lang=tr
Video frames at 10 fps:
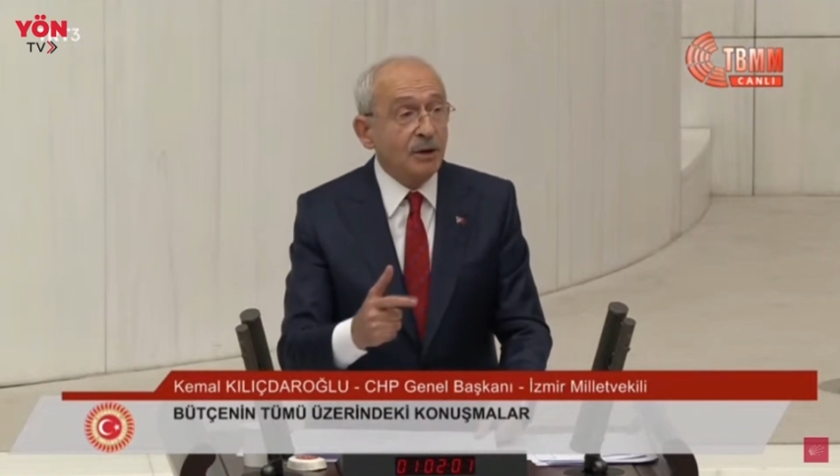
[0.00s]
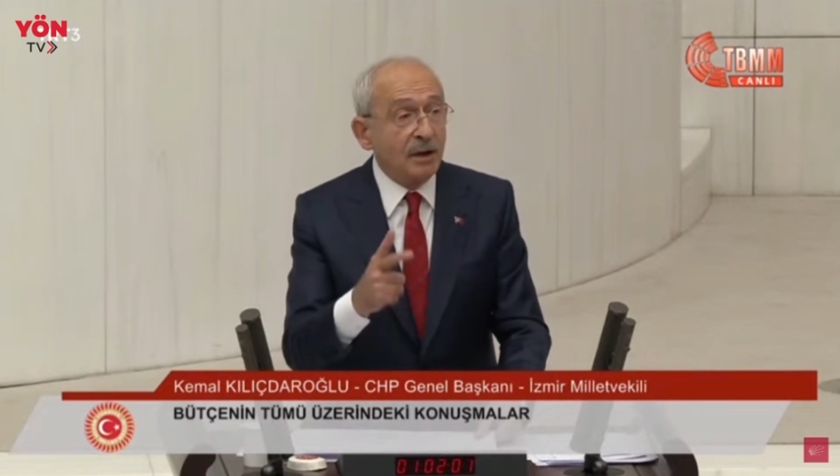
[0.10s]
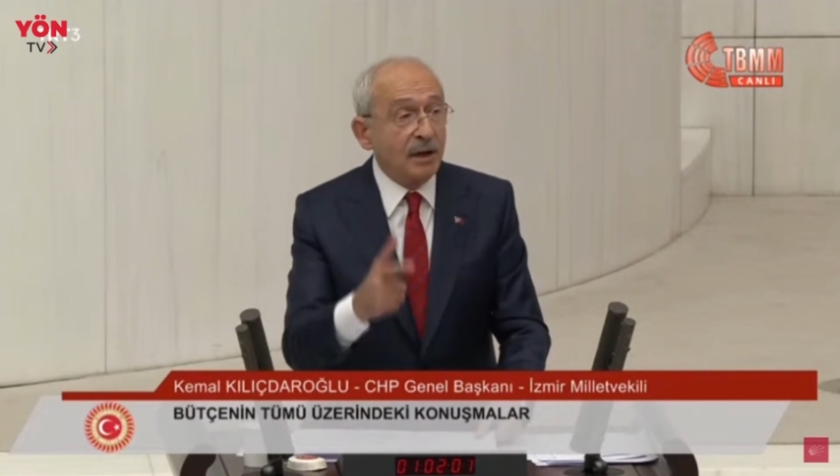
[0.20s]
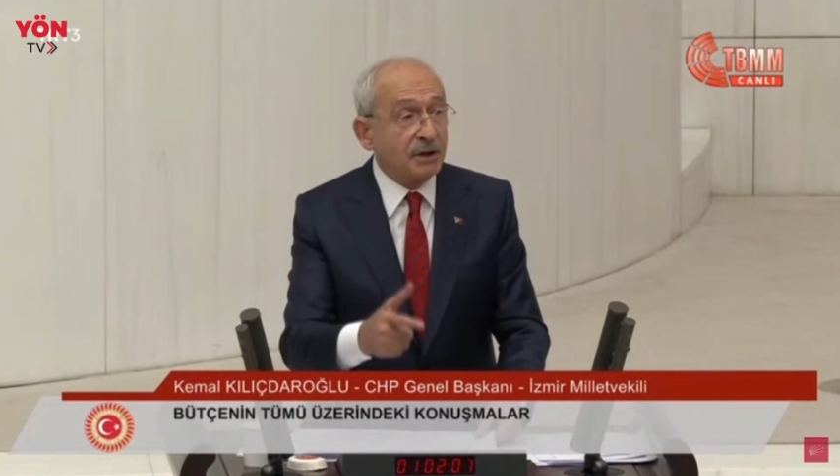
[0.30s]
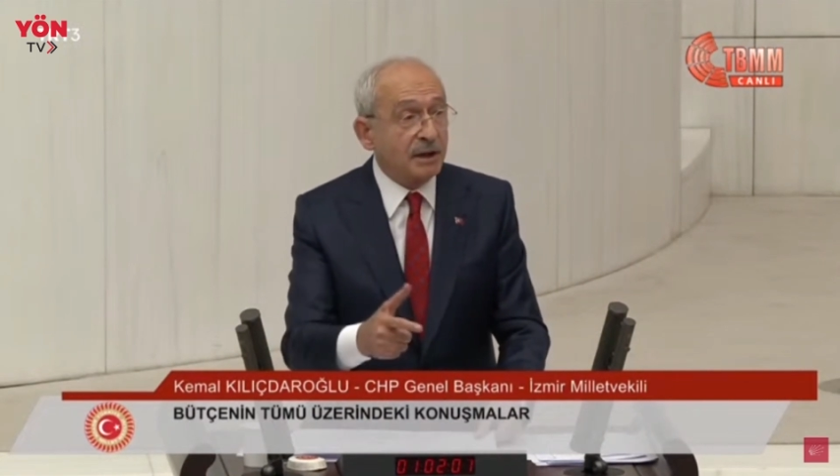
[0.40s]

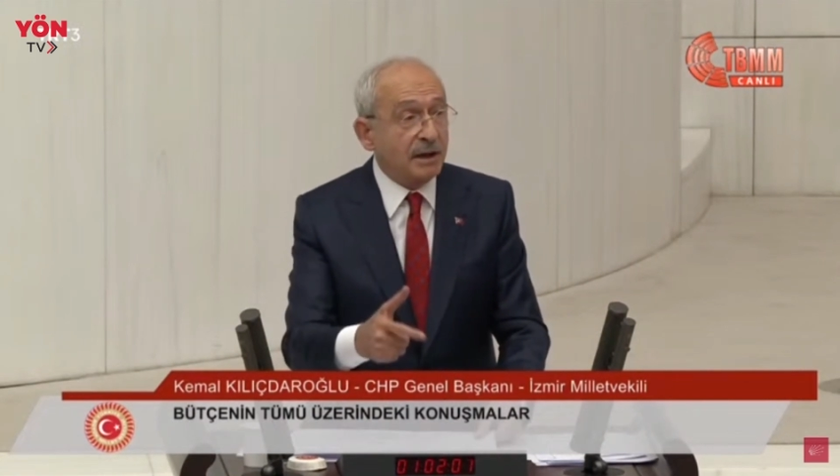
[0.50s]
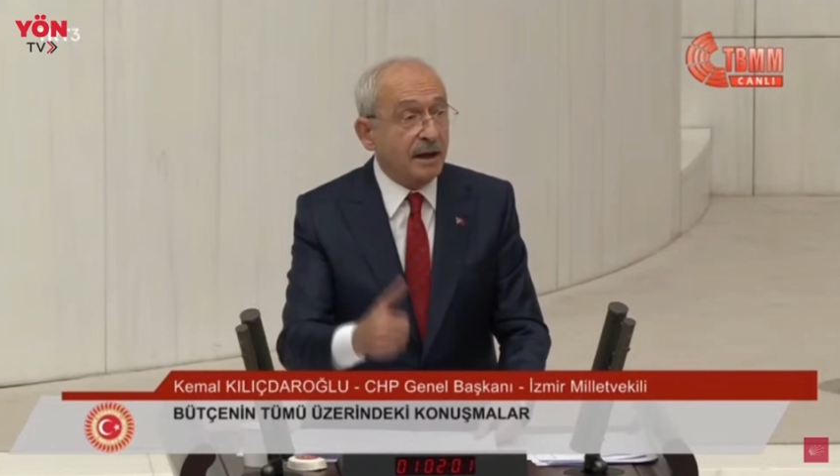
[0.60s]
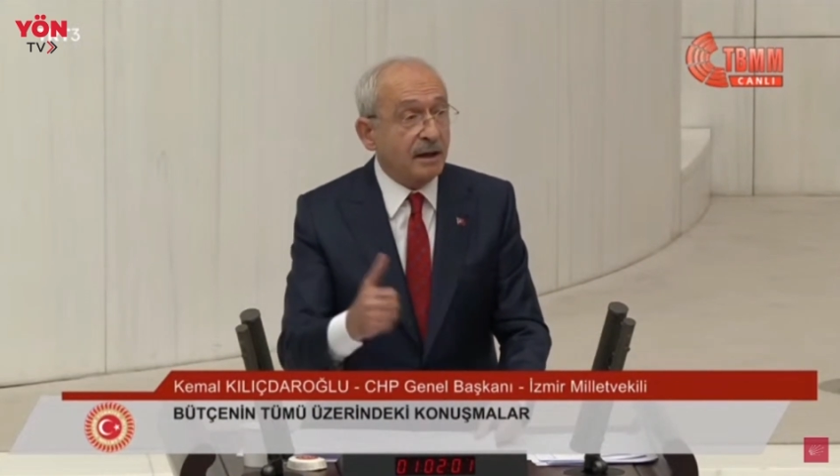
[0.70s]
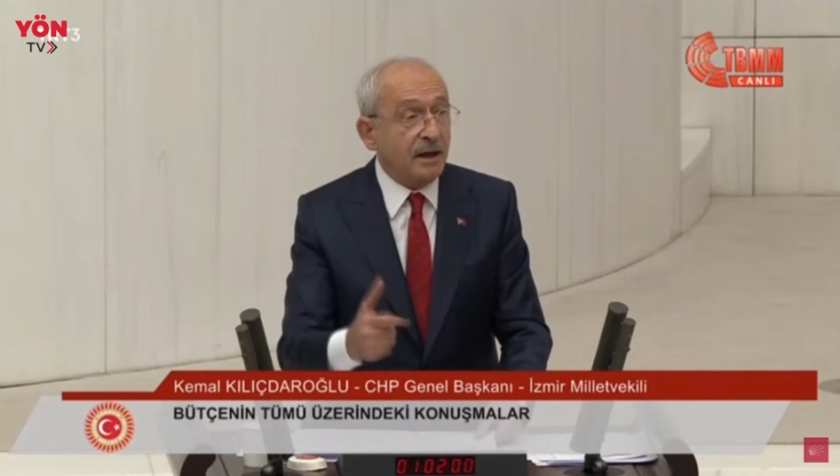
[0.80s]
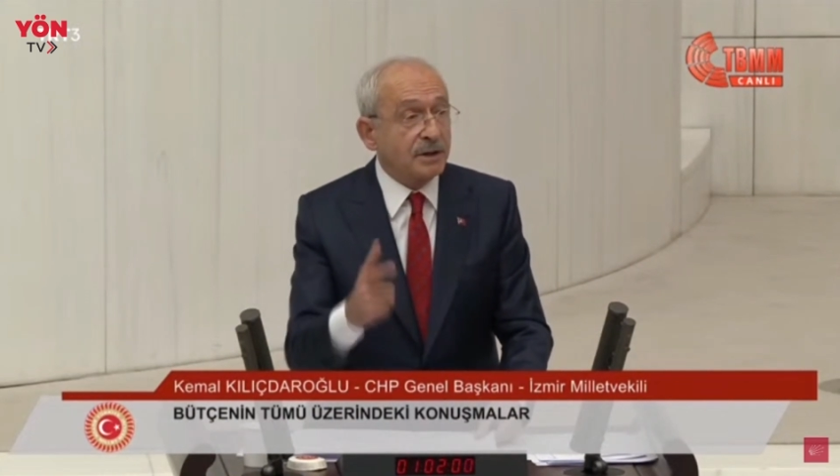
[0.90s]
yola
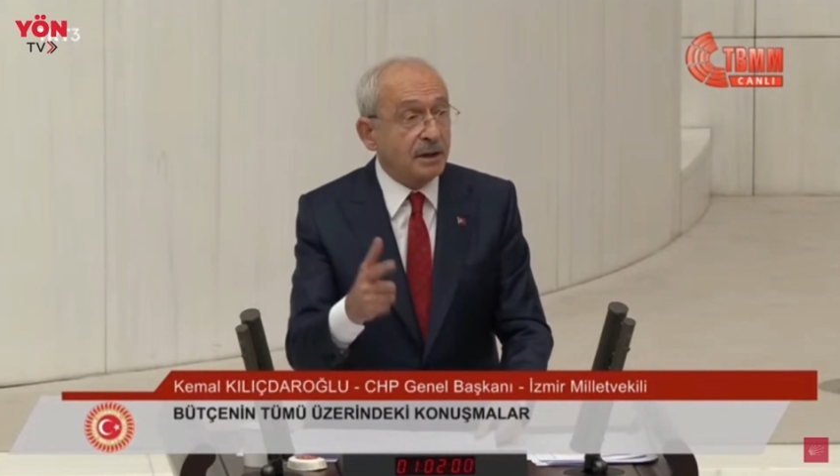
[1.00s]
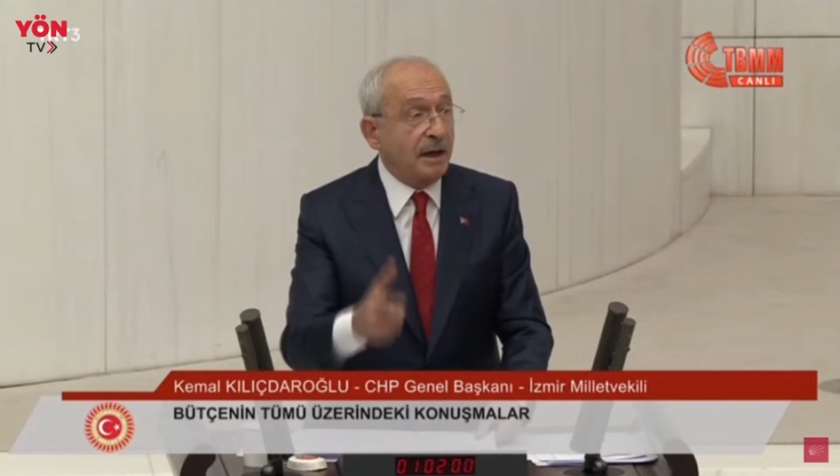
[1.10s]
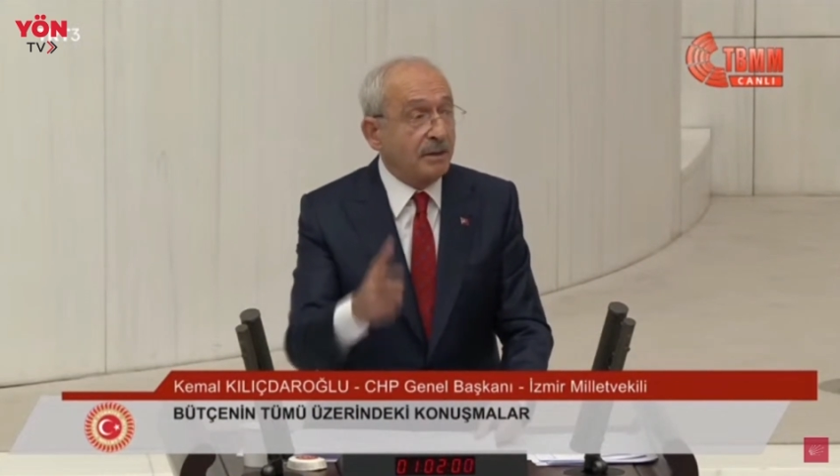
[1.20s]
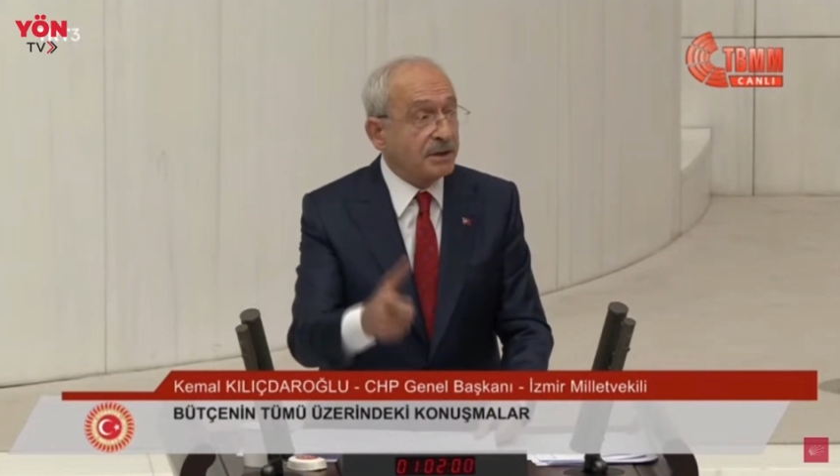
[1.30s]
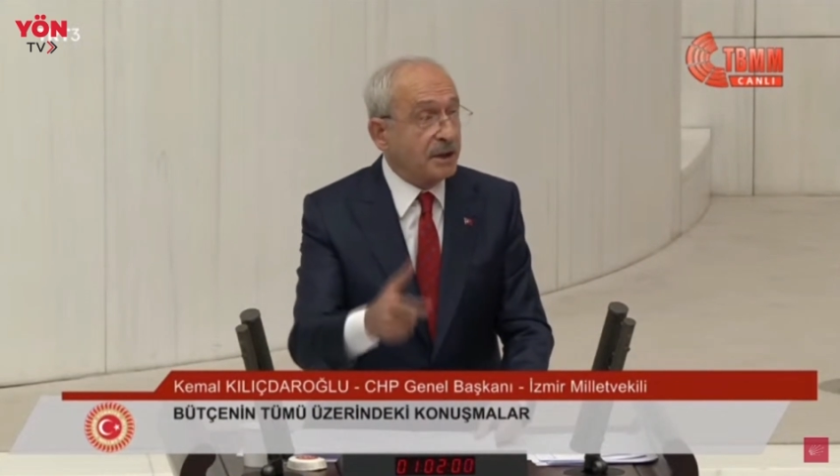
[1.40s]
çıkarak
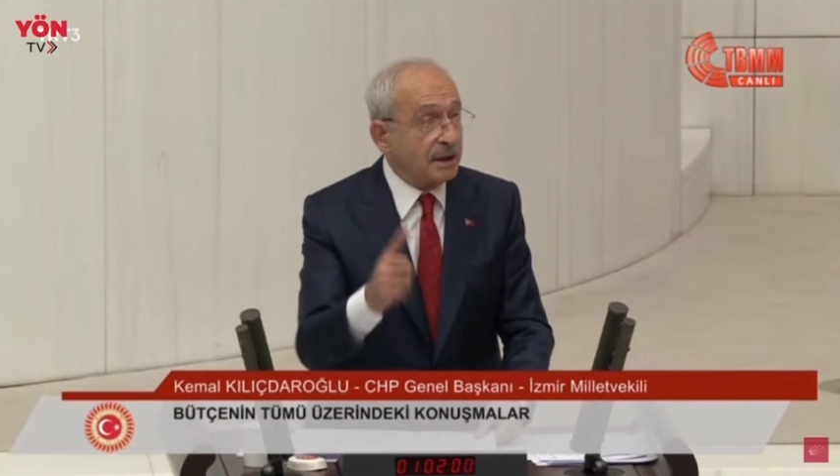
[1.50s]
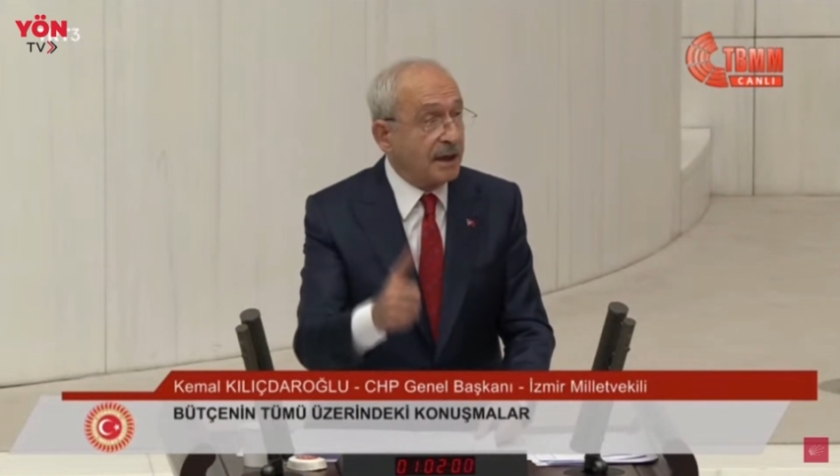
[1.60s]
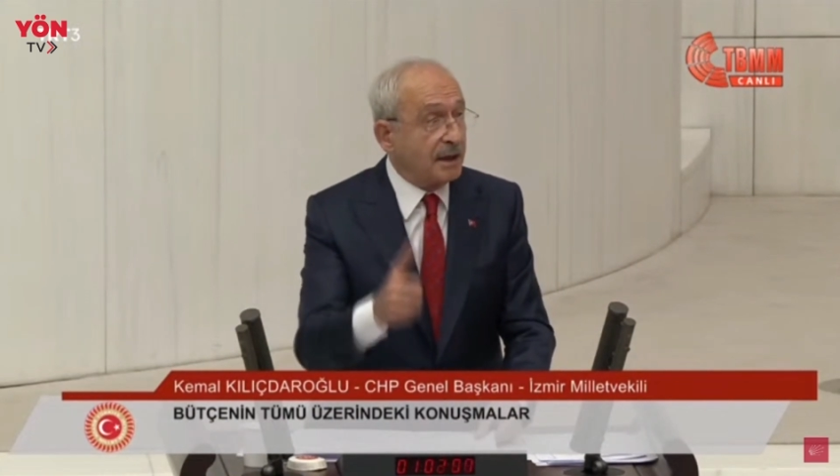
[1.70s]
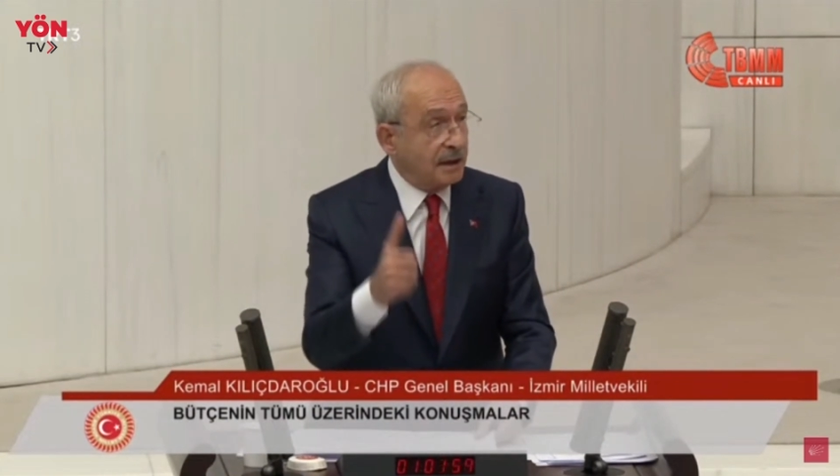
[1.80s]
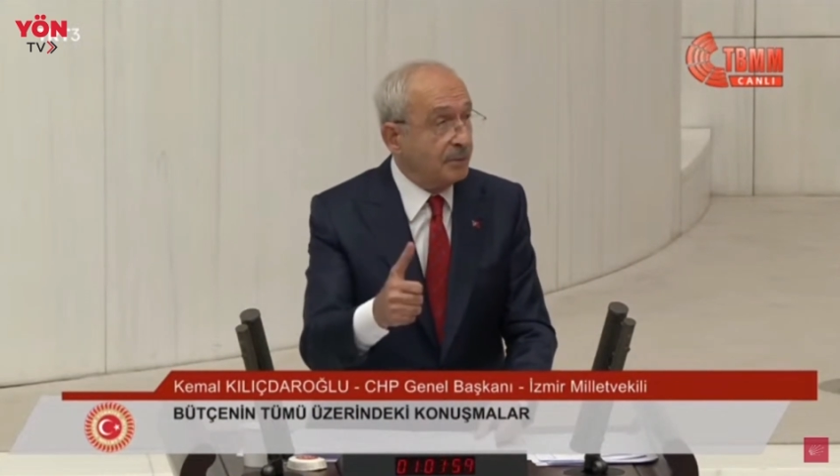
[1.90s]
hazırlanması
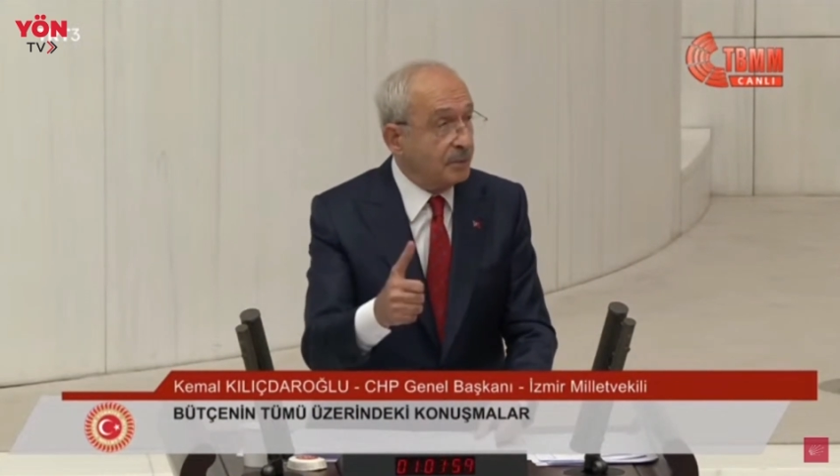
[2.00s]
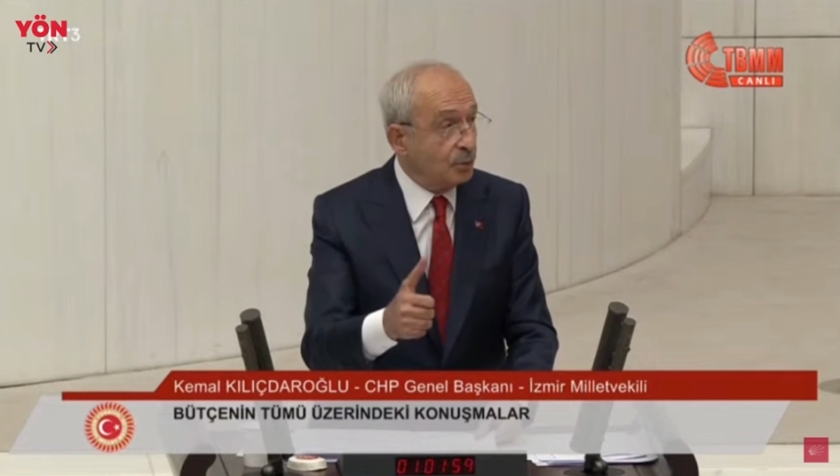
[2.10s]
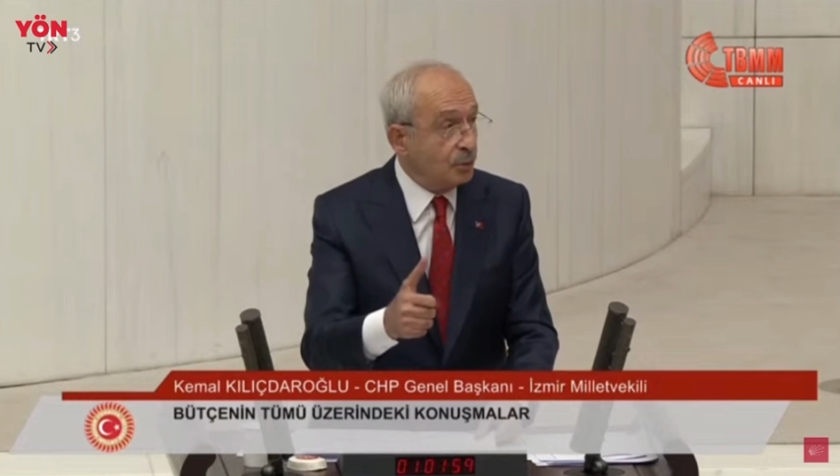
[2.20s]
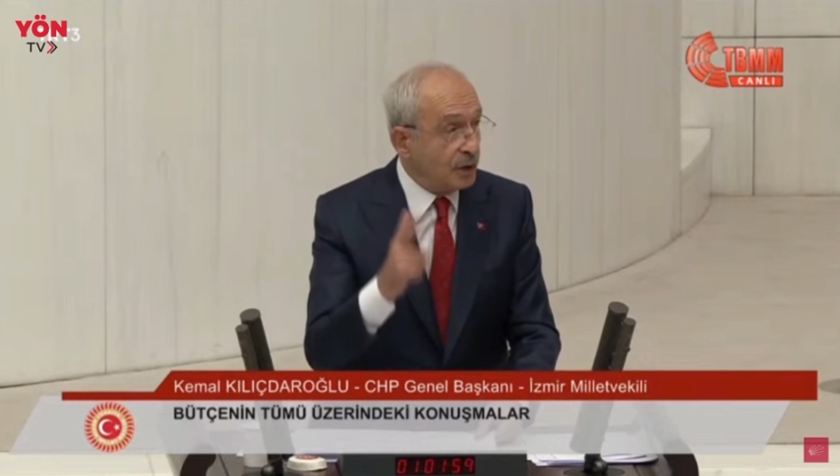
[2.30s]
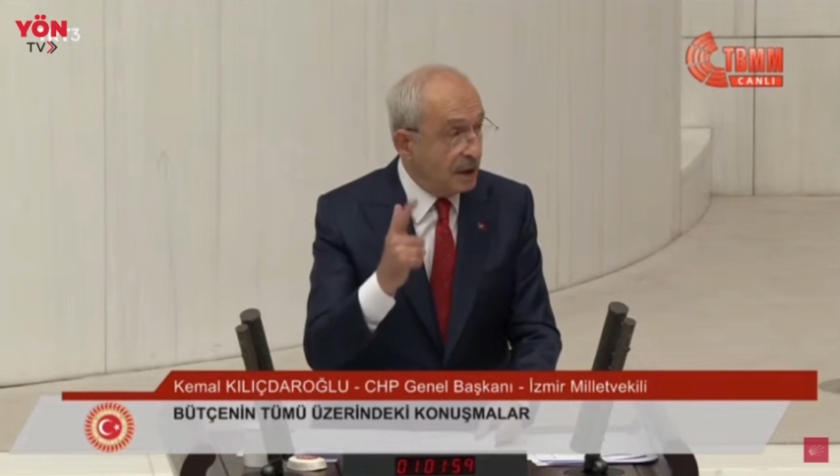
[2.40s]
gereken
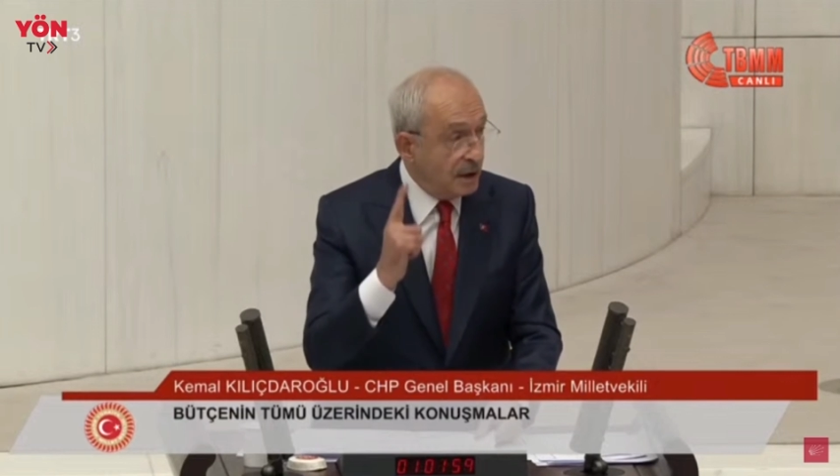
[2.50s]
bir bütçe.